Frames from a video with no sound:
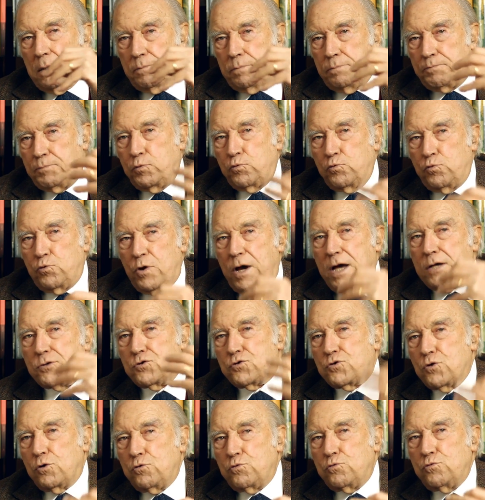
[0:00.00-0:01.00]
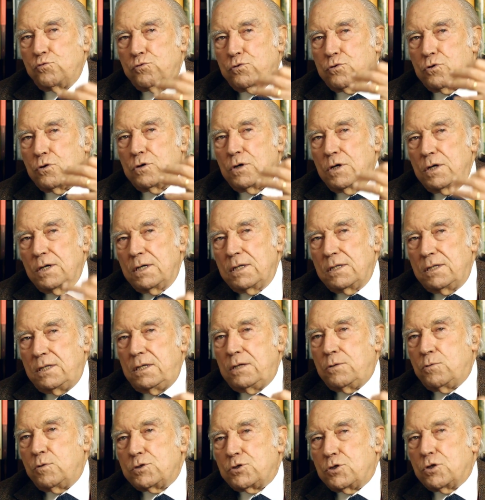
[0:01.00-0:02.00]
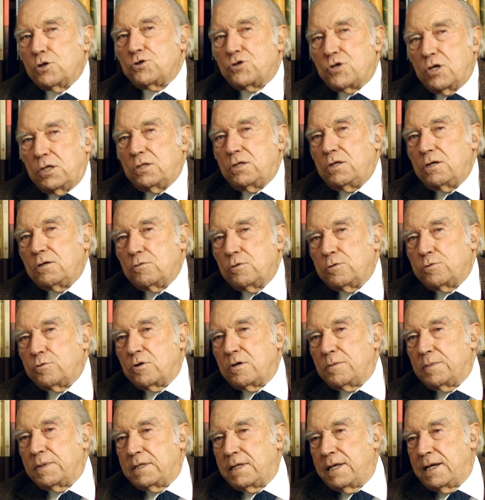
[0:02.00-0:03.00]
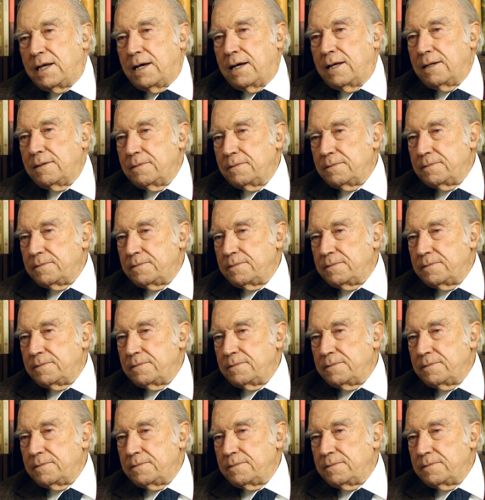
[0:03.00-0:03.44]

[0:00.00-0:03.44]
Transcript: puro e assoluto di questo oggetto di cultura materiale